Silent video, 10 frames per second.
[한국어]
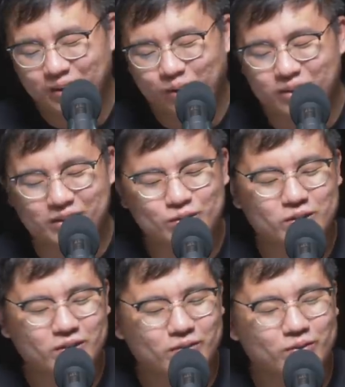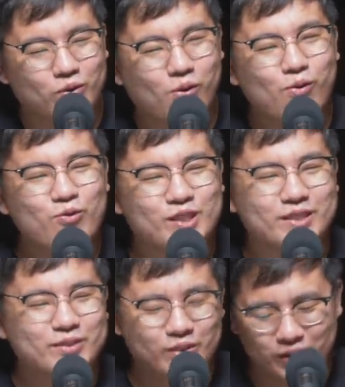어, 그것처럼 너무
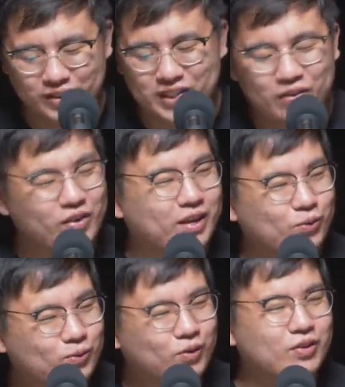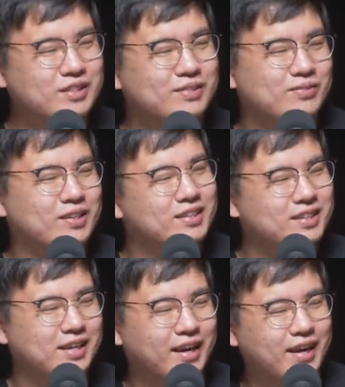지금 현 상황에 똑 떨어지는
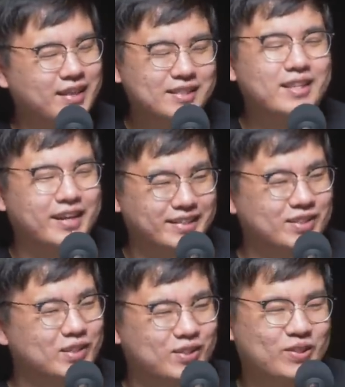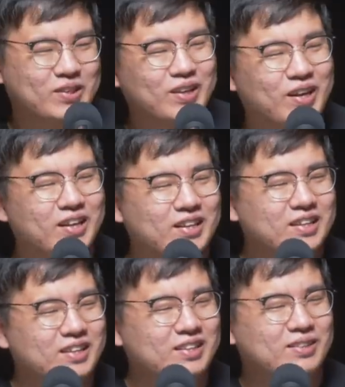말을 하실 때가 있어요.
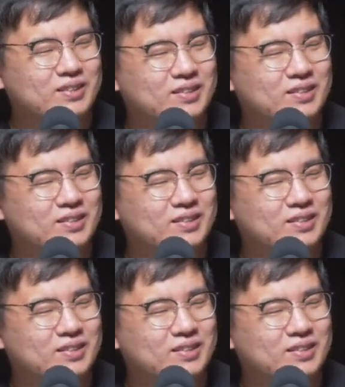그렇죠.